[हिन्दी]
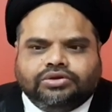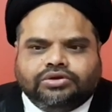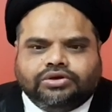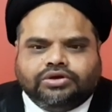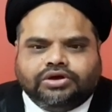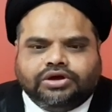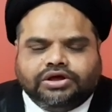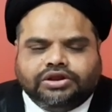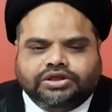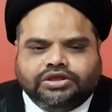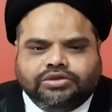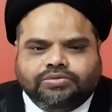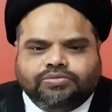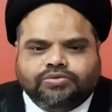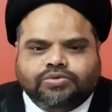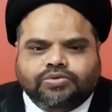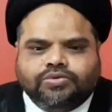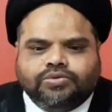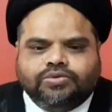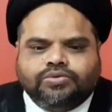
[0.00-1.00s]

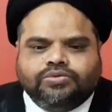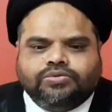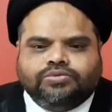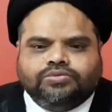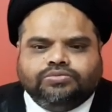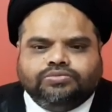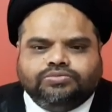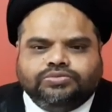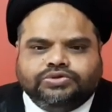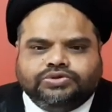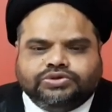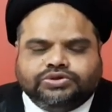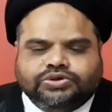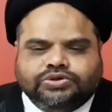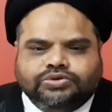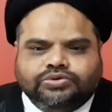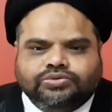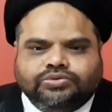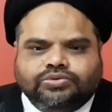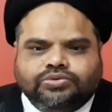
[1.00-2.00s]
गरीबों
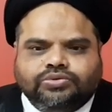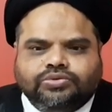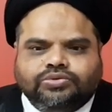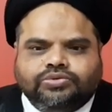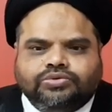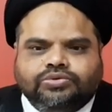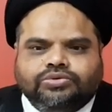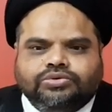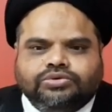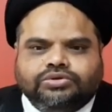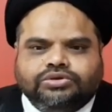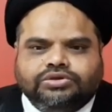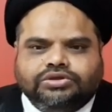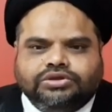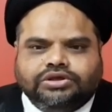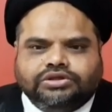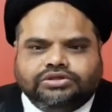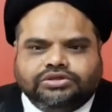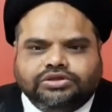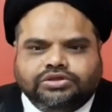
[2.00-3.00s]
मिसकिनों
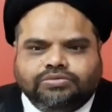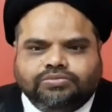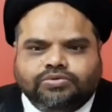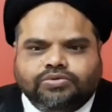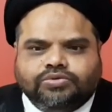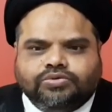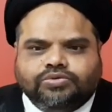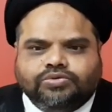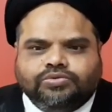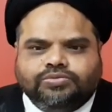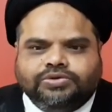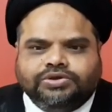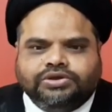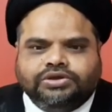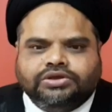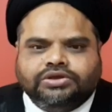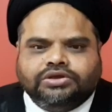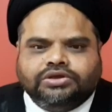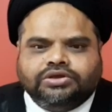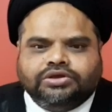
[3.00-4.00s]
यतीमों को भी
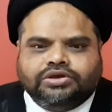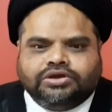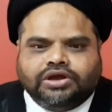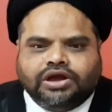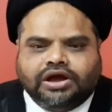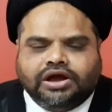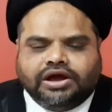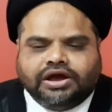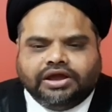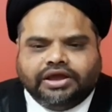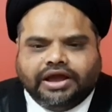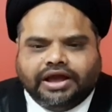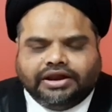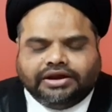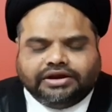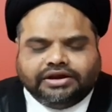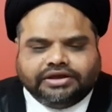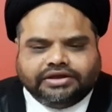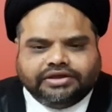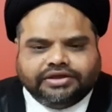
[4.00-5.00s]
का
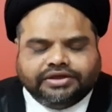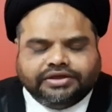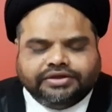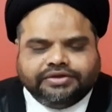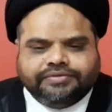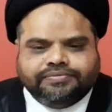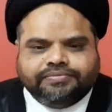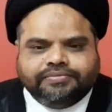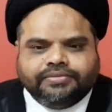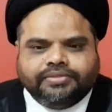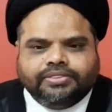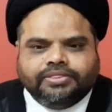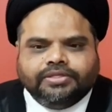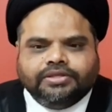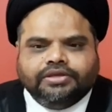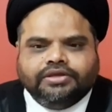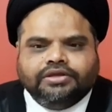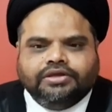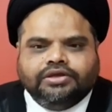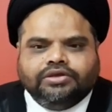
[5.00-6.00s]
ख़्याल रखे
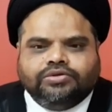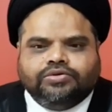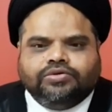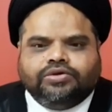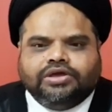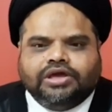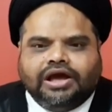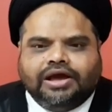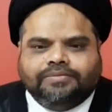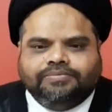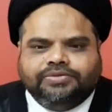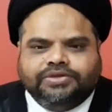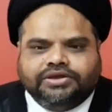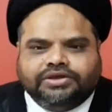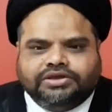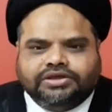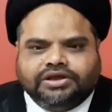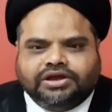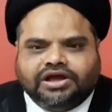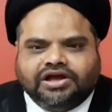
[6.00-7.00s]
क्योंकि आप
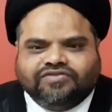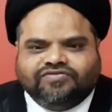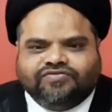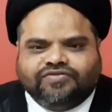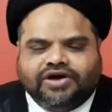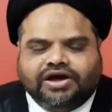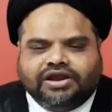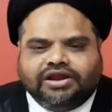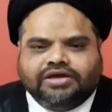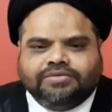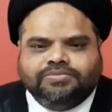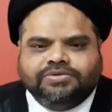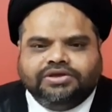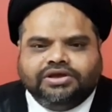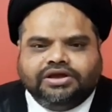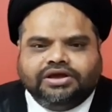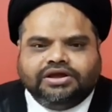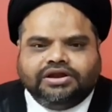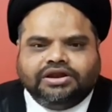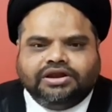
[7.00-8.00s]
देखिए कफ़ारा भी
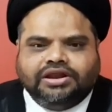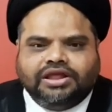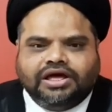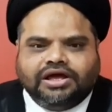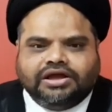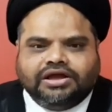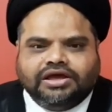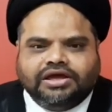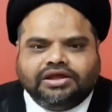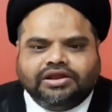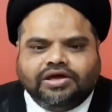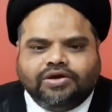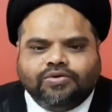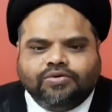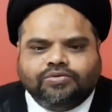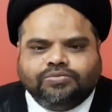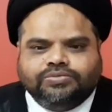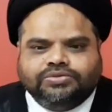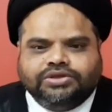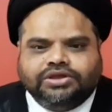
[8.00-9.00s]
अगर अल्लाह कह रहा
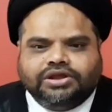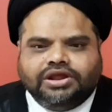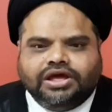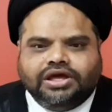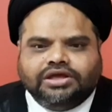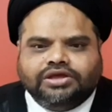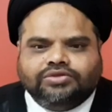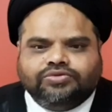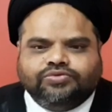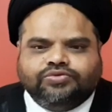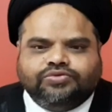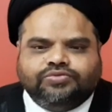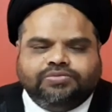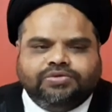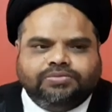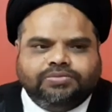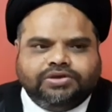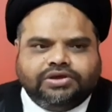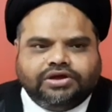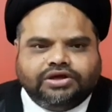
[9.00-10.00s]
हुक्म दे रहा है तो
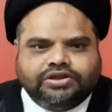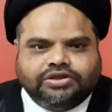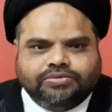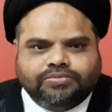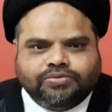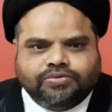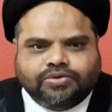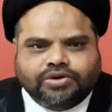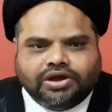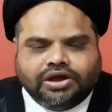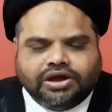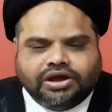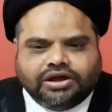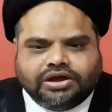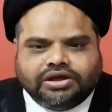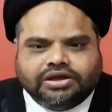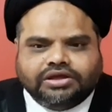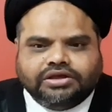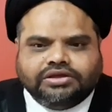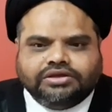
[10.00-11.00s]
उसमें भी गरीबों का
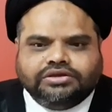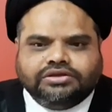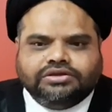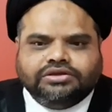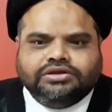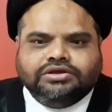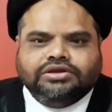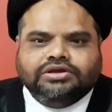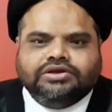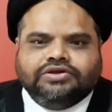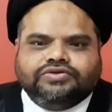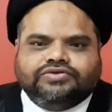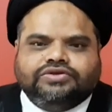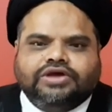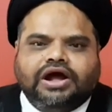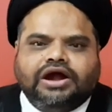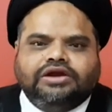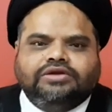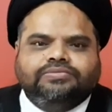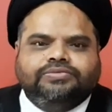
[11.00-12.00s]
हक़ है
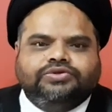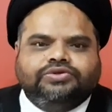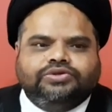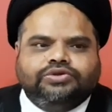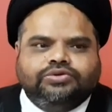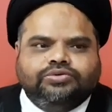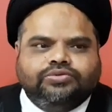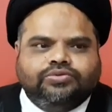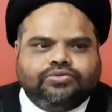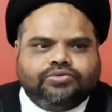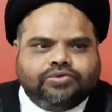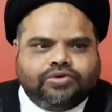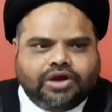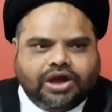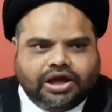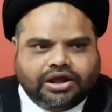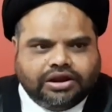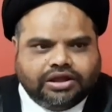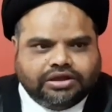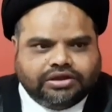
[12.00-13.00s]
साठ मिसकिनों को
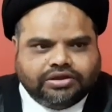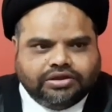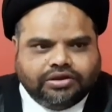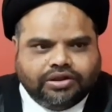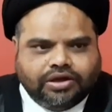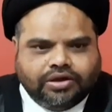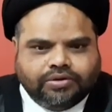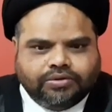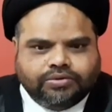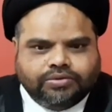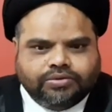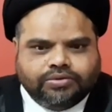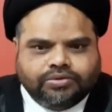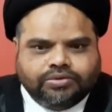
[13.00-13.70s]
खाना खिलाओ